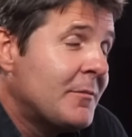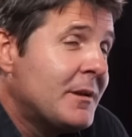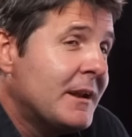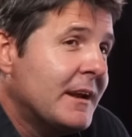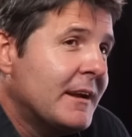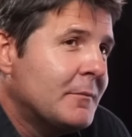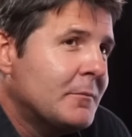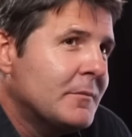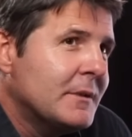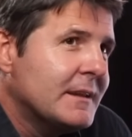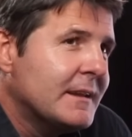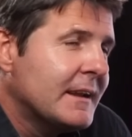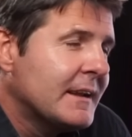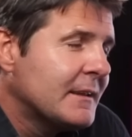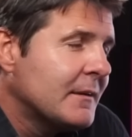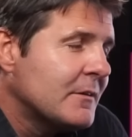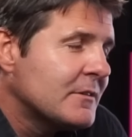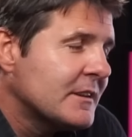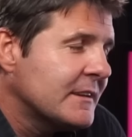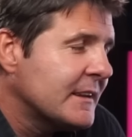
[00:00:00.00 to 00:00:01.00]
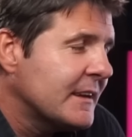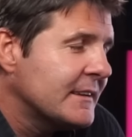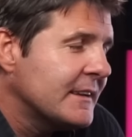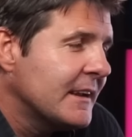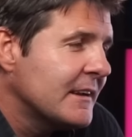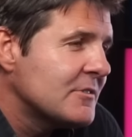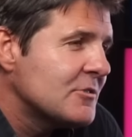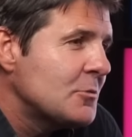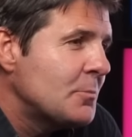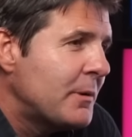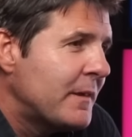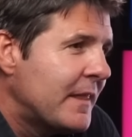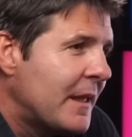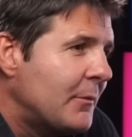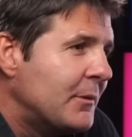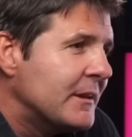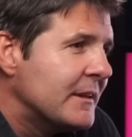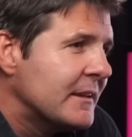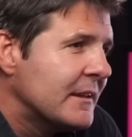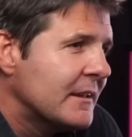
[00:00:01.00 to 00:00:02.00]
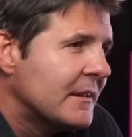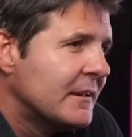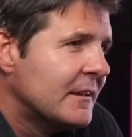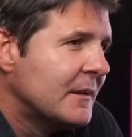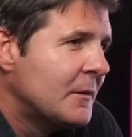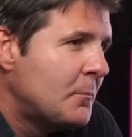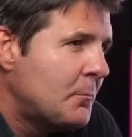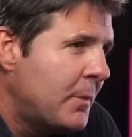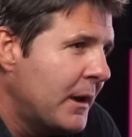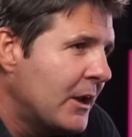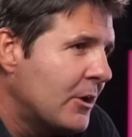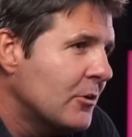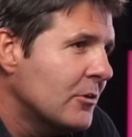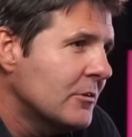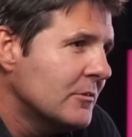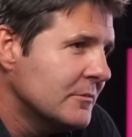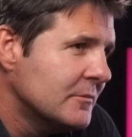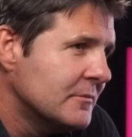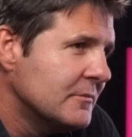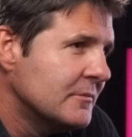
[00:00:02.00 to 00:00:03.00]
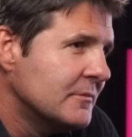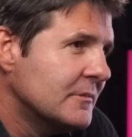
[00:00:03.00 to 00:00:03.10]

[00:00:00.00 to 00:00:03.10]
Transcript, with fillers: mira, en mi tele te vamos a tratar estupendamente, pero,